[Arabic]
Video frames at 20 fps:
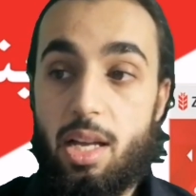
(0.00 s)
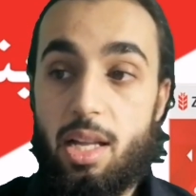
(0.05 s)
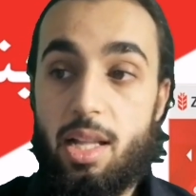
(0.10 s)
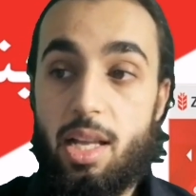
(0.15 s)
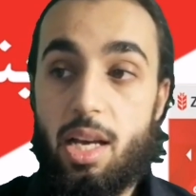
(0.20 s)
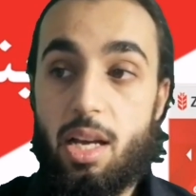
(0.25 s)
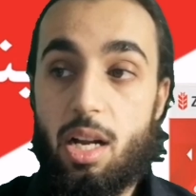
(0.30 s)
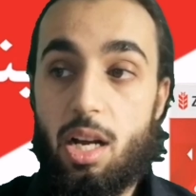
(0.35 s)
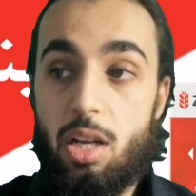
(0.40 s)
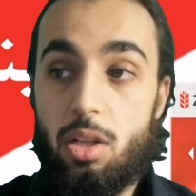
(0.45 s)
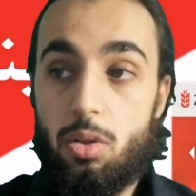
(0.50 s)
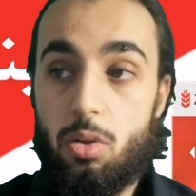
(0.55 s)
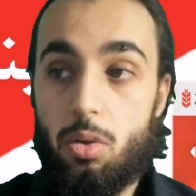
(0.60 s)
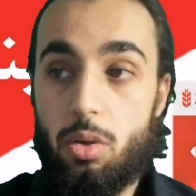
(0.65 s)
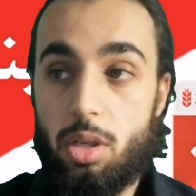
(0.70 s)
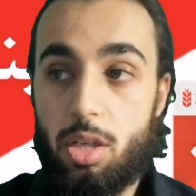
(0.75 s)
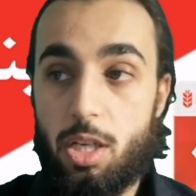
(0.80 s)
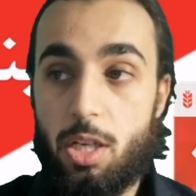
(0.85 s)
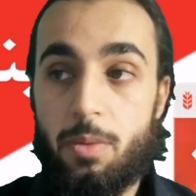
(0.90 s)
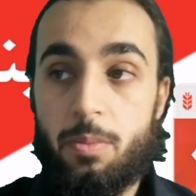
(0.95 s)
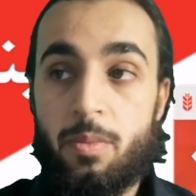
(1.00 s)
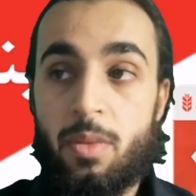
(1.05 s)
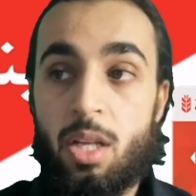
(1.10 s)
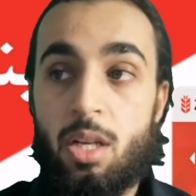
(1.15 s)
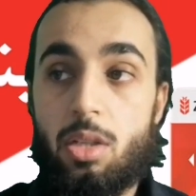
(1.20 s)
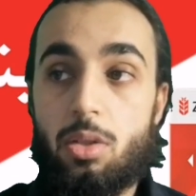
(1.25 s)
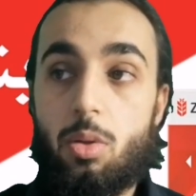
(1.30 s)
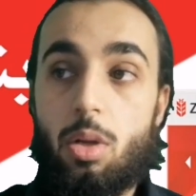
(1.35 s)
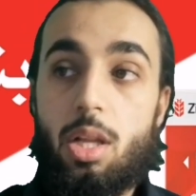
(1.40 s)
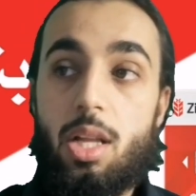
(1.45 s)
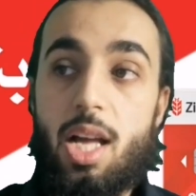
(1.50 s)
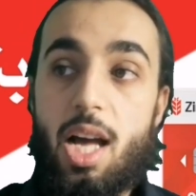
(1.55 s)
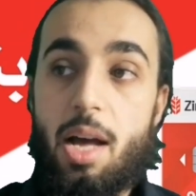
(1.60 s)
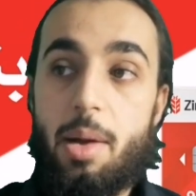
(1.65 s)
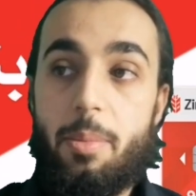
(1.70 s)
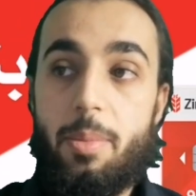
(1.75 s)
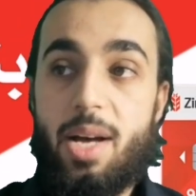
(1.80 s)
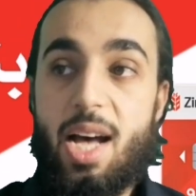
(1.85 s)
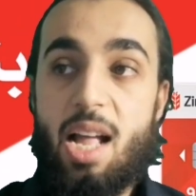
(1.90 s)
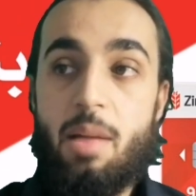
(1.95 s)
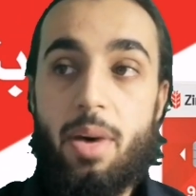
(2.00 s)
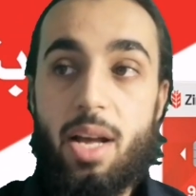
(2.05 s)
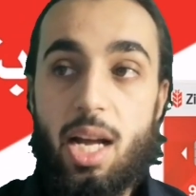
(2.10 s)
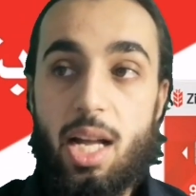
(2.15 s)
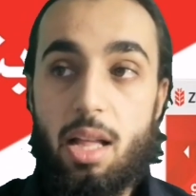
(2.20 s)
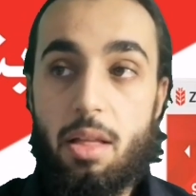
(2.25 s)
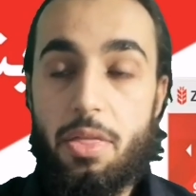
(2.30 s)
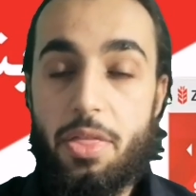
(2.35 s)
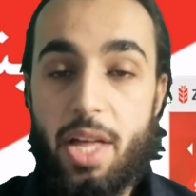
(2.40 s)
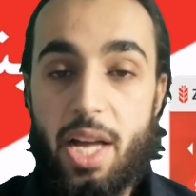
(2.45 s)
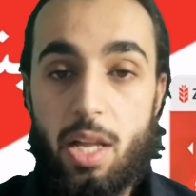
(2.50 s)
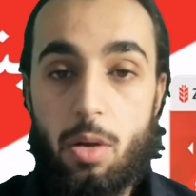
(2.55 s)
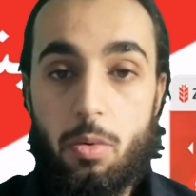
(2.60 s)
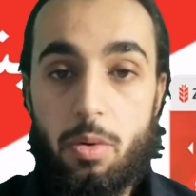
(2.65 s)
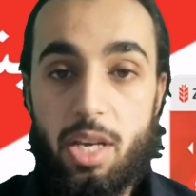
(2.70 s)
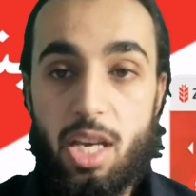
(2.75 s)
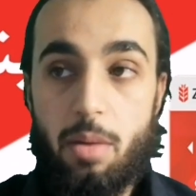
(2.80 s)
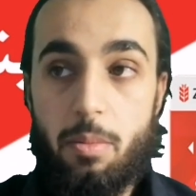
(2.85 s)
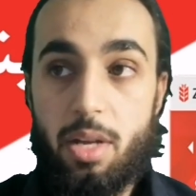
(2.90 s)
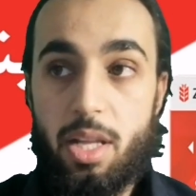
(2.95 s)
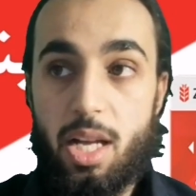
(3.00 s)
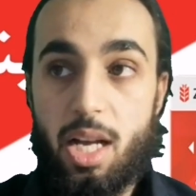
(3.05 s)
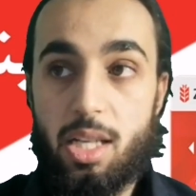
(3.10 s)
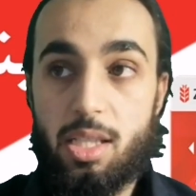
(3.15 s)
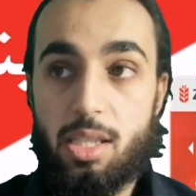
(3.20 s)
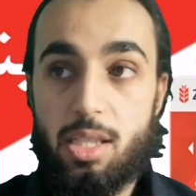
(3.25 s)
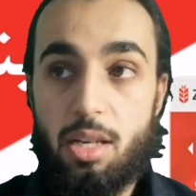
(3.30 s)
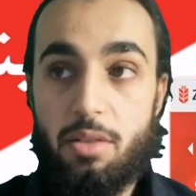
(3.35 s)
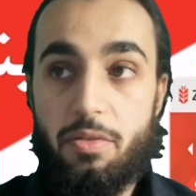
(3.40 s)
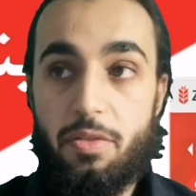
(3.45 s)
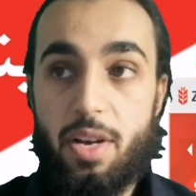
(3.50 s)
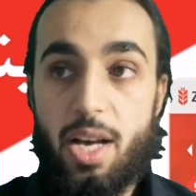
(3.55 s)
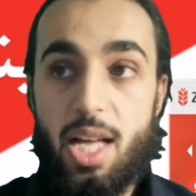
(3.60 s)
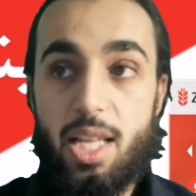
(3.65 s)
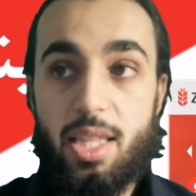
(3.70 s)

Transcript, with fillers: ليرة تركي طلاب المرحلة الثانوية من الصف